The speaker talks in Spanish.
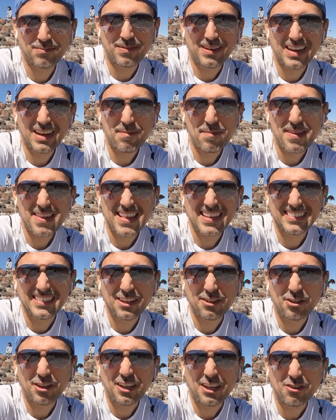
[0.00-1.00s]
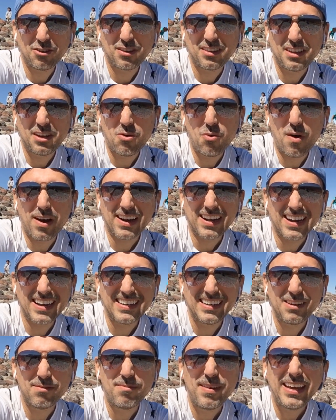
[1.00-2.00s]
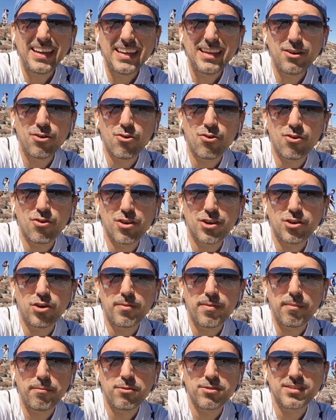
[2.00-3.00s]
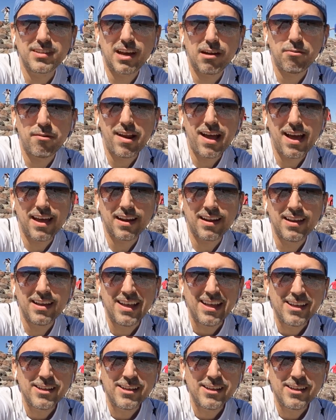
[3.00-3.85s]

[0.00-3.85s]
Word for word: pirámides de Teotihuacán en México y hoy vamos a hablar